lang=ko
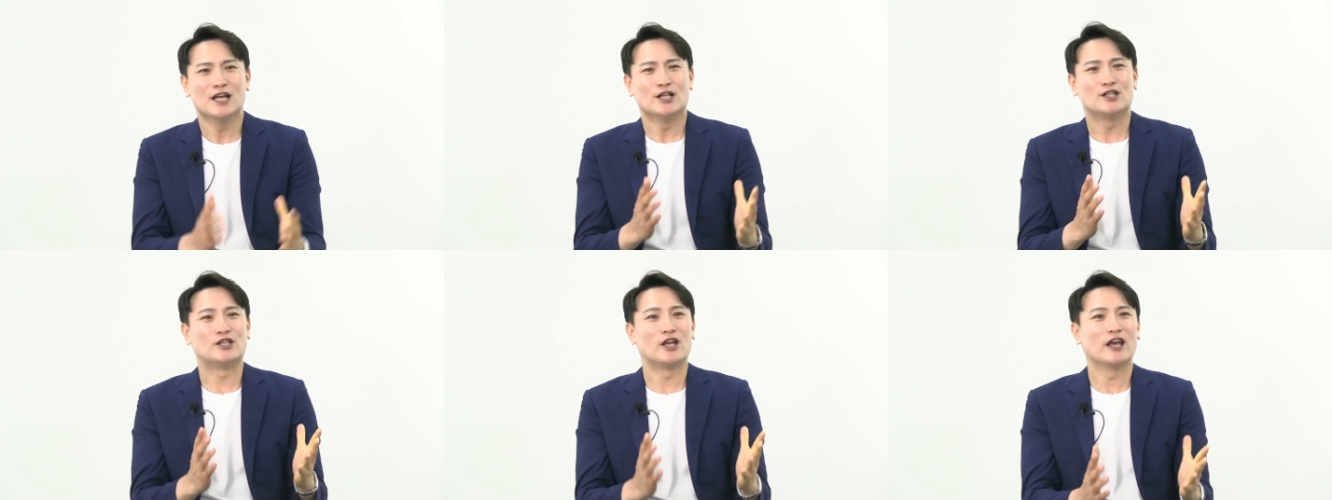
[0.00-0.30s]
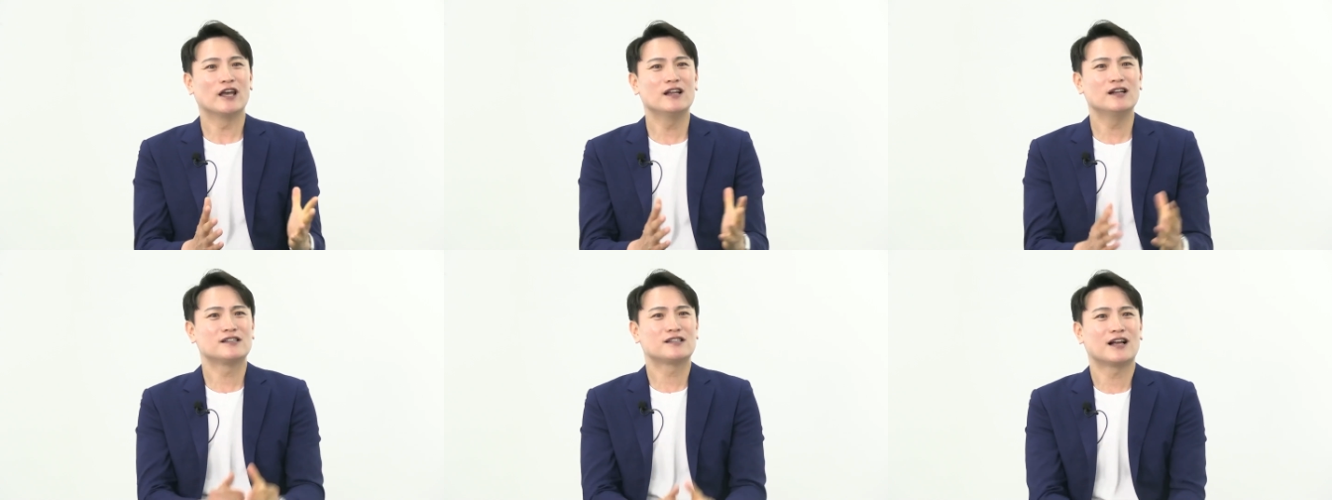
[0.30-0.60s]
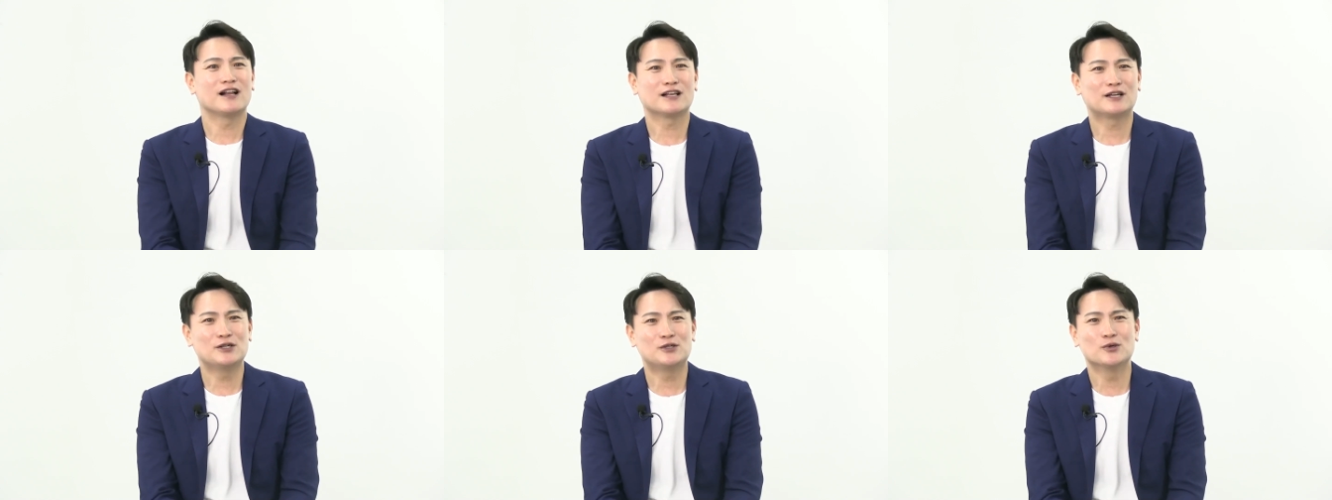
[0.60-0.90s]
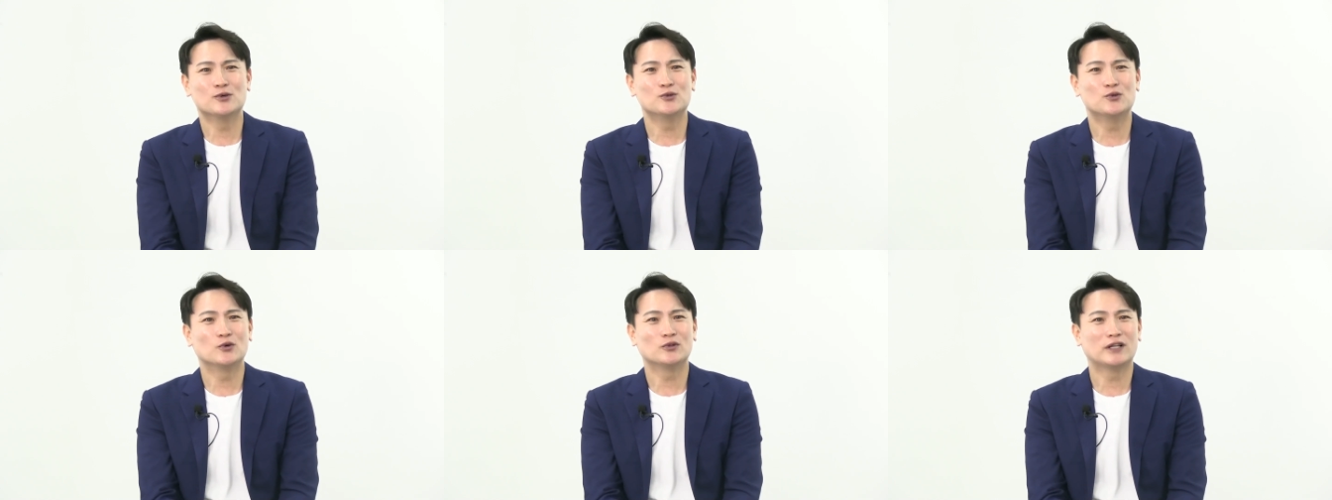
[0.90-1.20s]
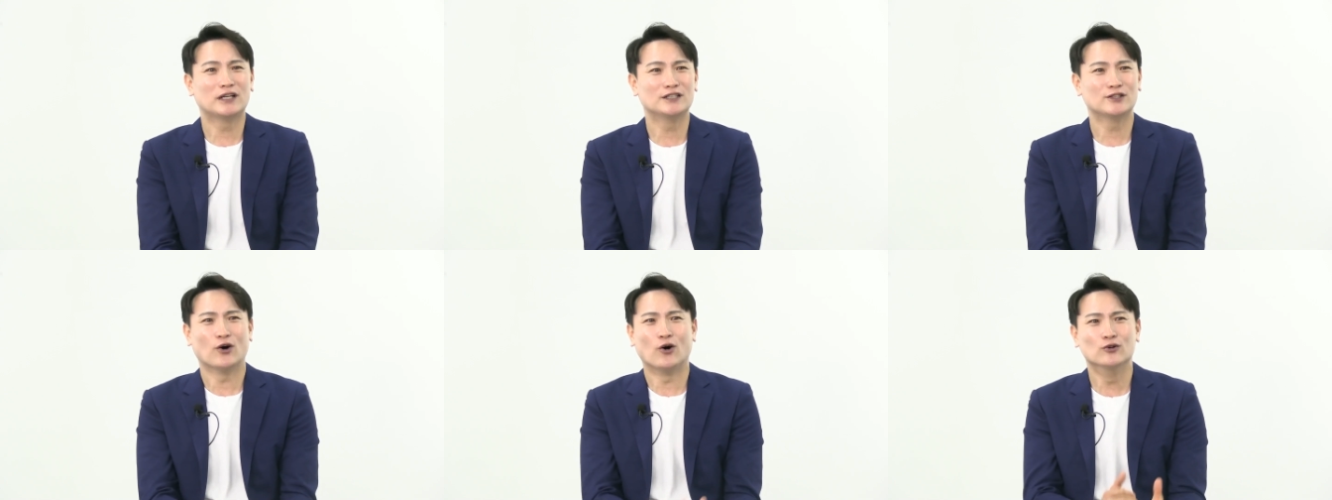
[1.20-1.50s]
제일 살기 좋은
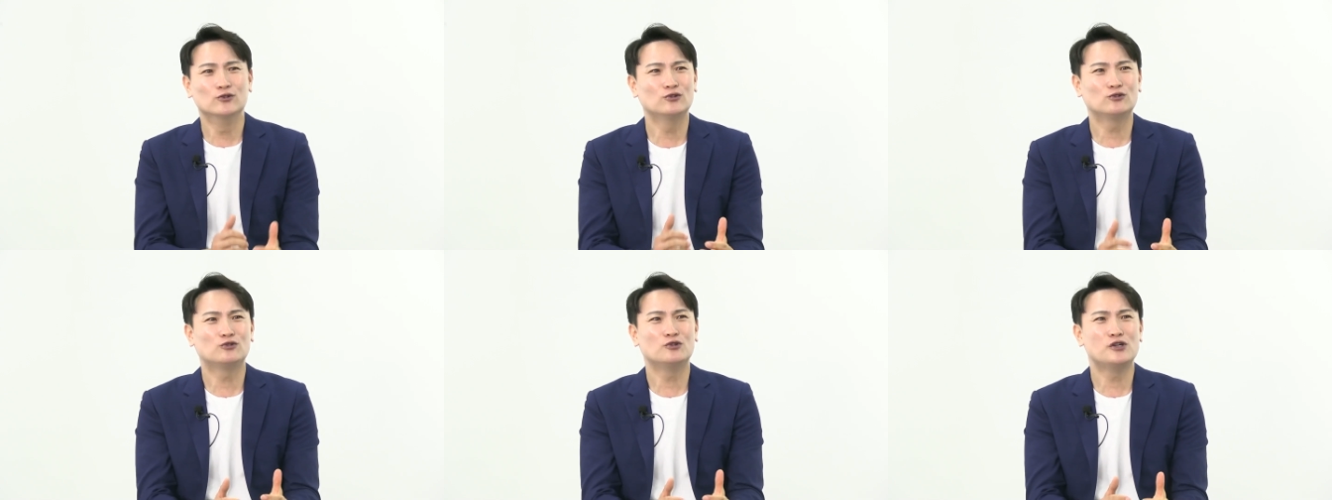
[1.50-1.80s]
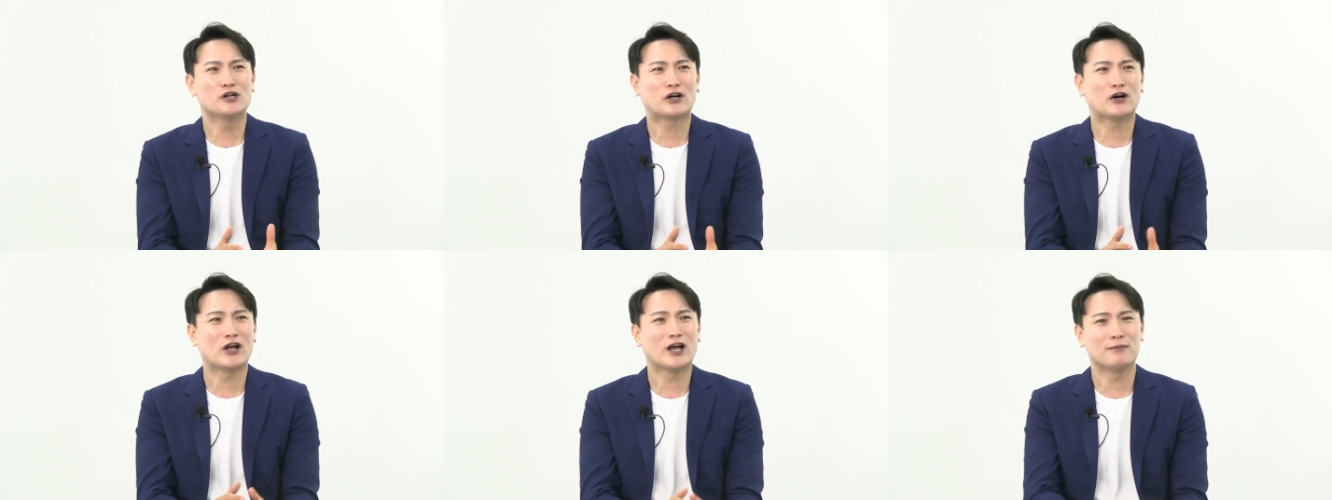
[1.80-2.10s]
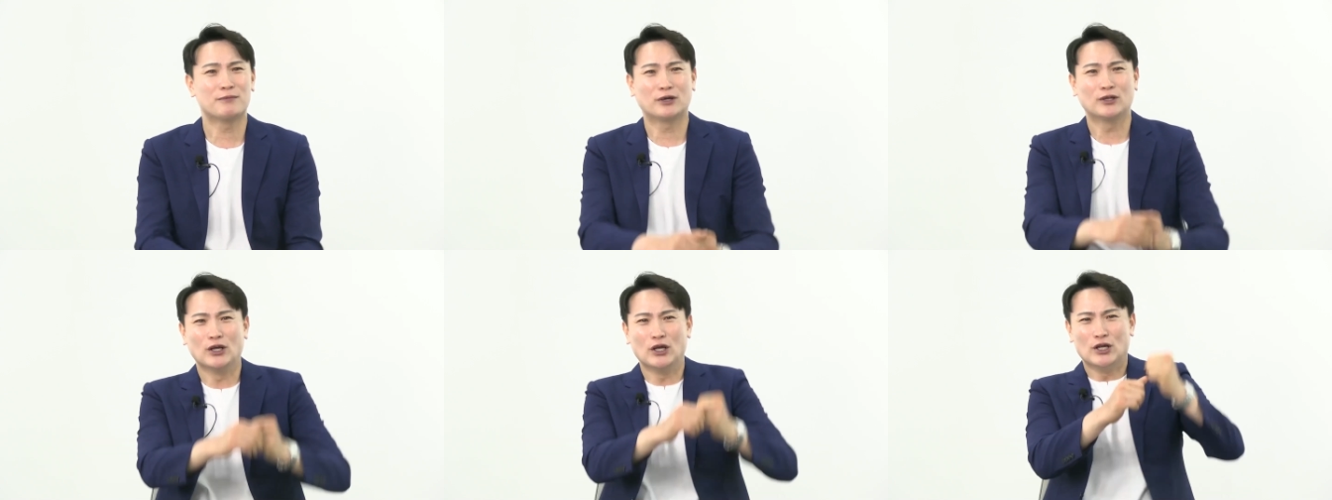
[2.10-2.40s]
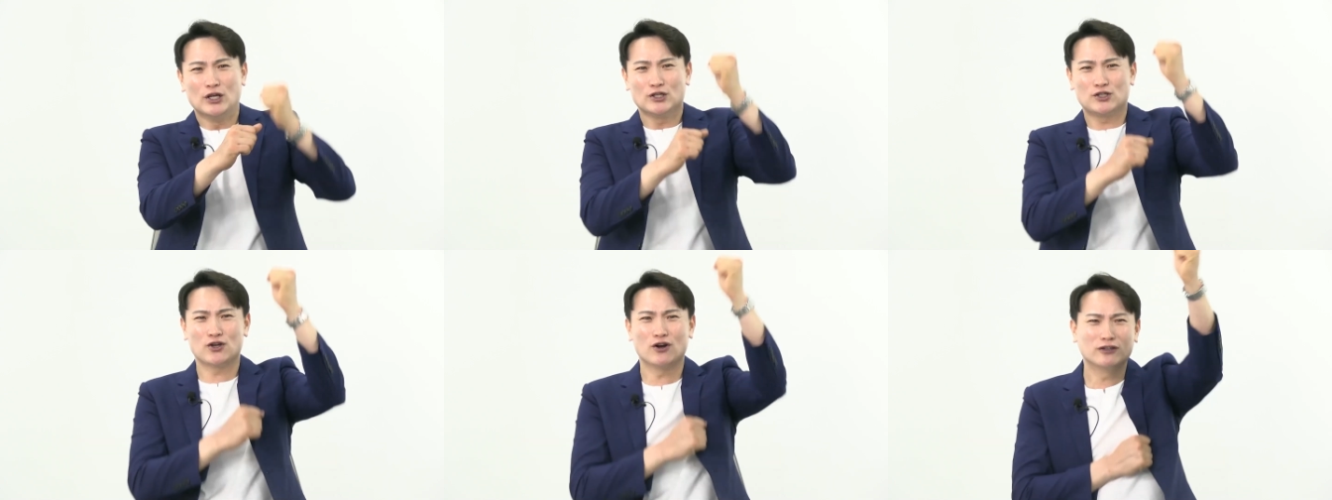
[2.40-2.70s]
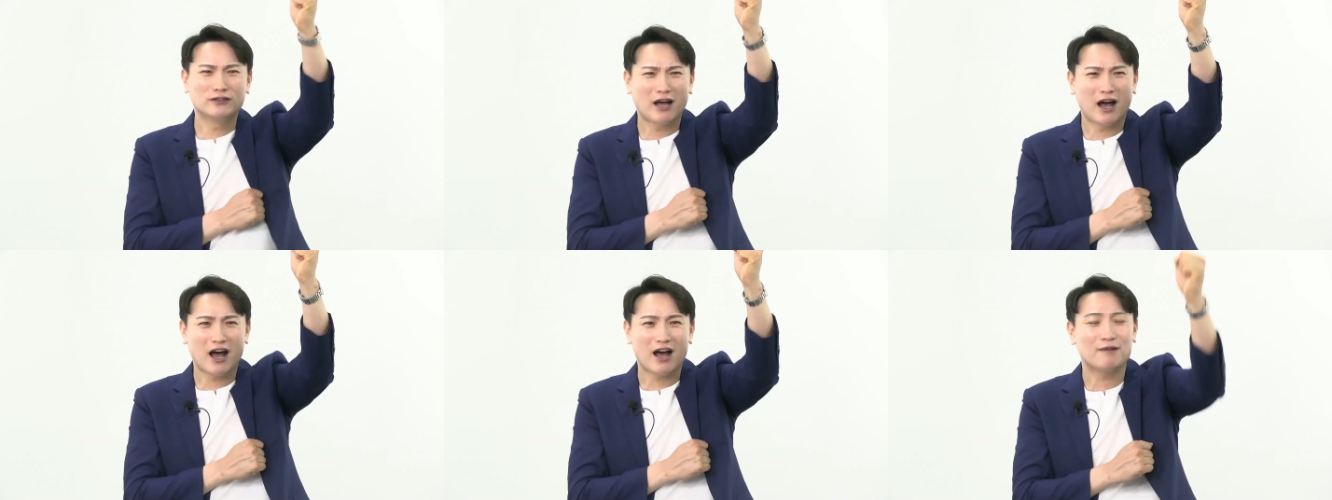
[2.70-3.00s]
동네는 어느 구일까요 하면
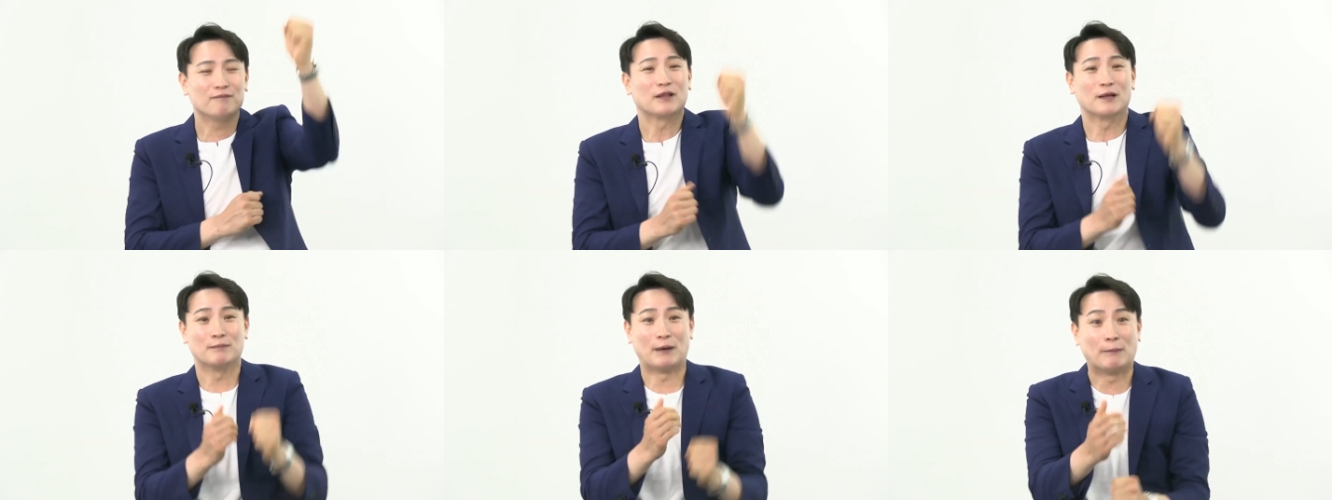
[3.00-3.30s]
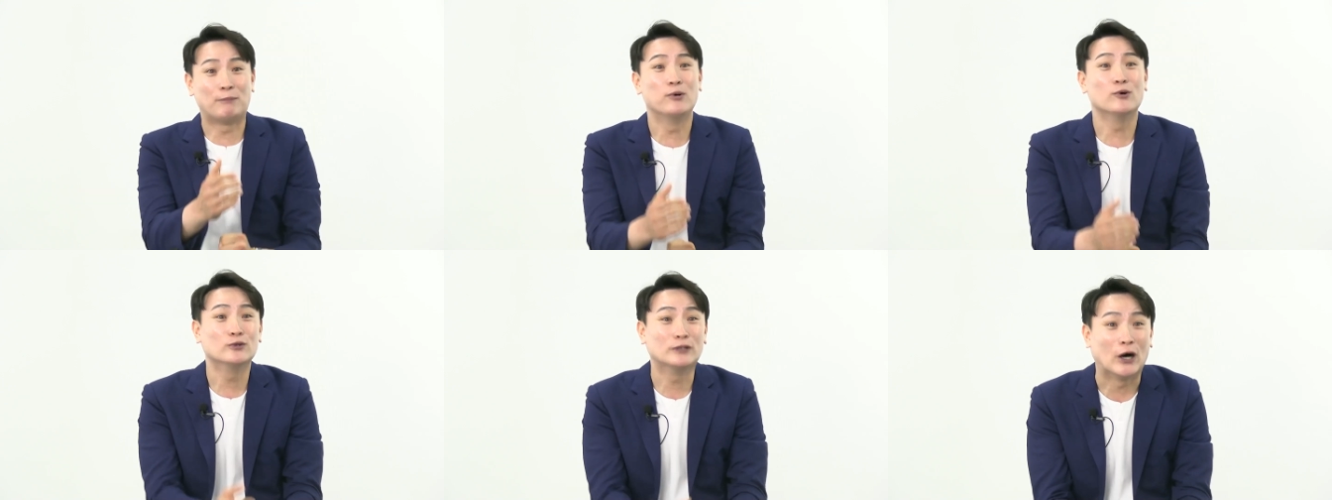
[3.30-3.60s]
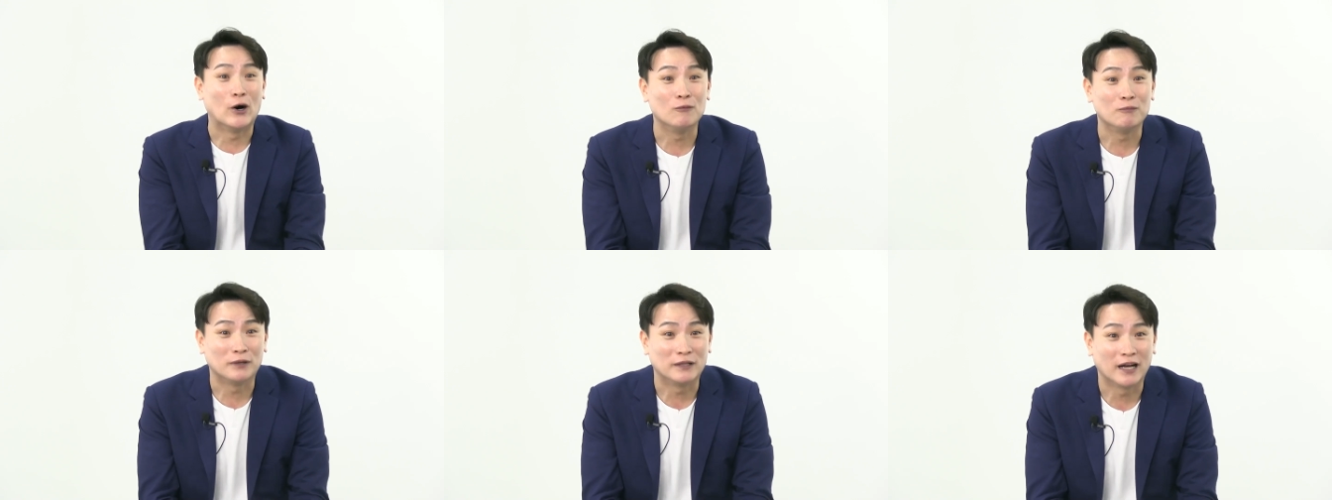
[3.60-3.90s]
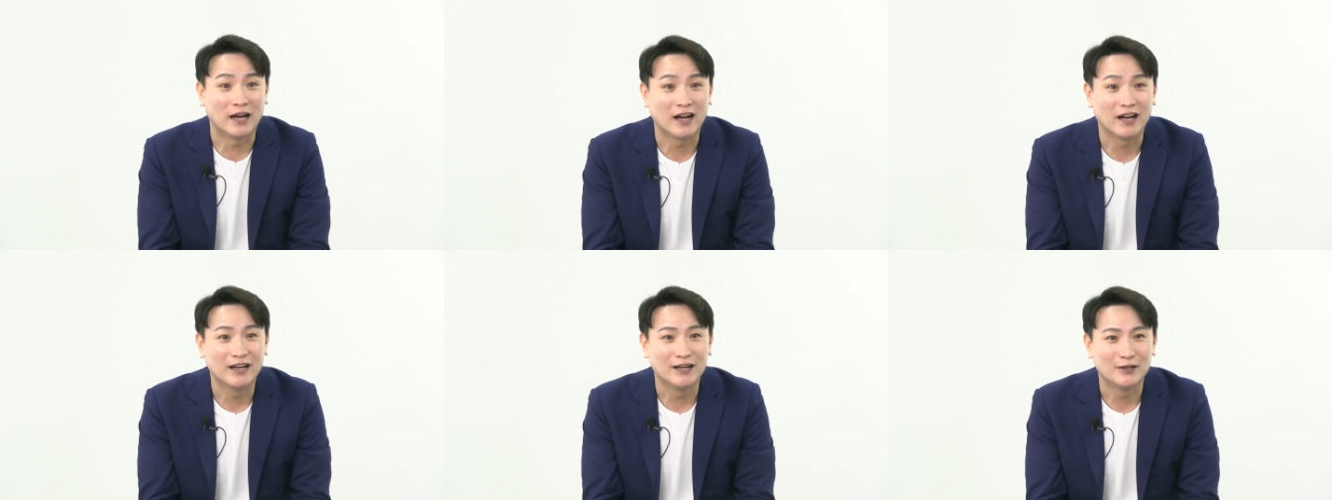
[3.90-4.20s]
정답 마포구 나옵니다.